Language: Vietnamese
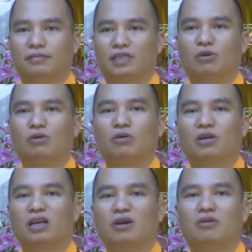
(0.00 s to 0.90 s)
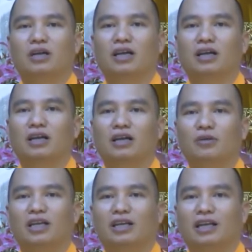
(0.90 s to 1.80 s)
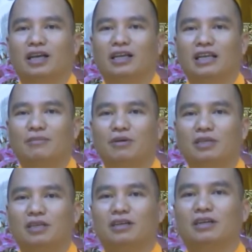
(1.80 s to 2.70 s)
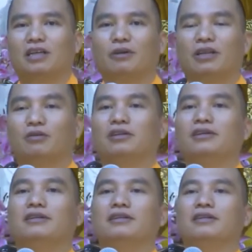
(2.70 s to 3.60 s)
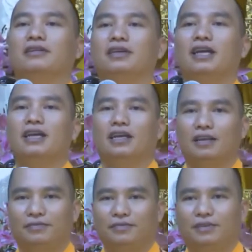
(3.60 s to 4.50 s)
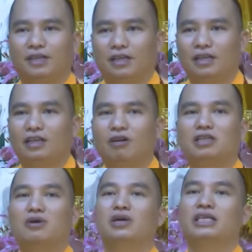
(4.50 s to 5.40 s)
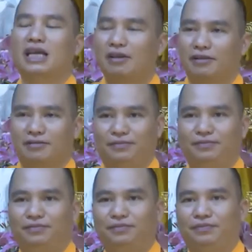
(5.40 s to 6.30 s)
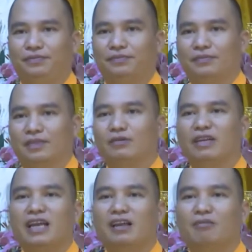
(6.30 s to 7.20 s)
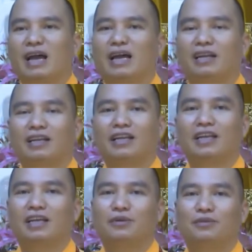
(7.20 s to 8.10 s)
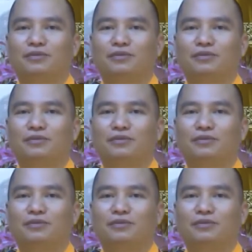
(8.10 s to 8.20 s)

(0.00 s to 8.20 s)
cháu của cái ông ờ, nguyên là giám đốc sở kế hoạch đầu tư trước đây á hình như con dâu hay sao ông bên này có bà lên đây không